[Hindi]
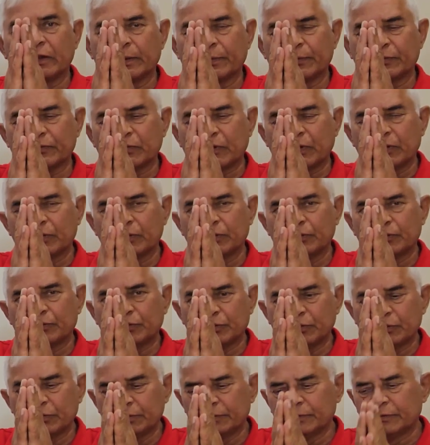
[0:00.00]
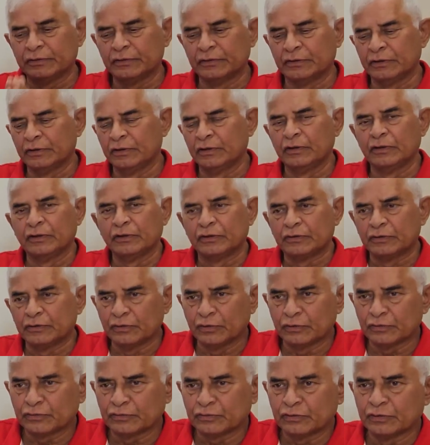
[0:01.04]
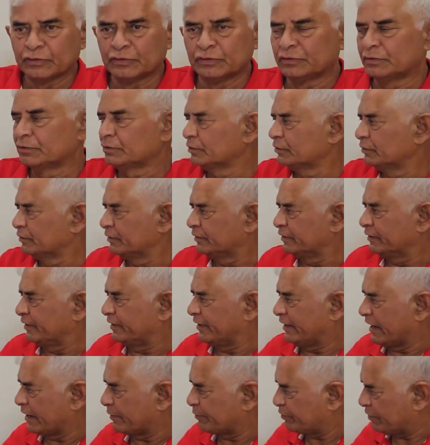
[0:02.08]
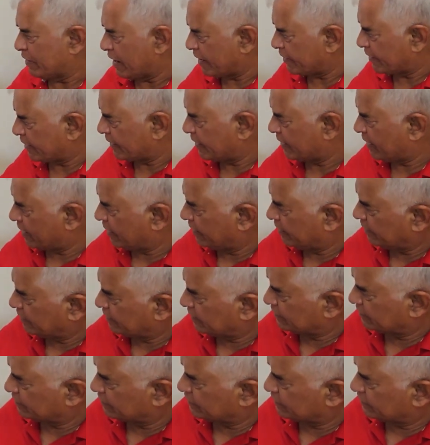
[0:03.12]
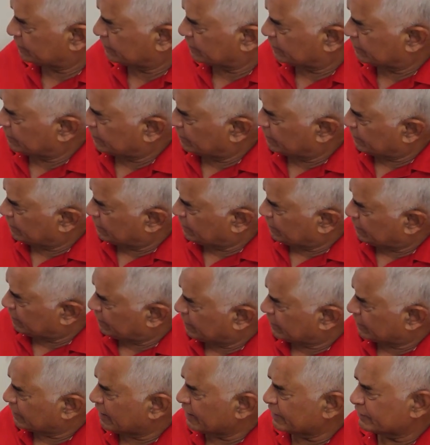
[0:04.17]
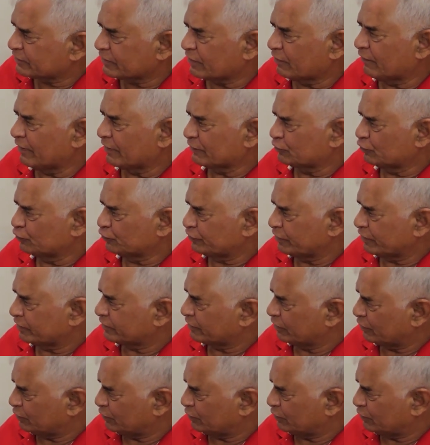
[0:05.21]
नमस्कार दोस्तों दोस्तों एक प्लान आया है लिखा है इसका वास्तु चेक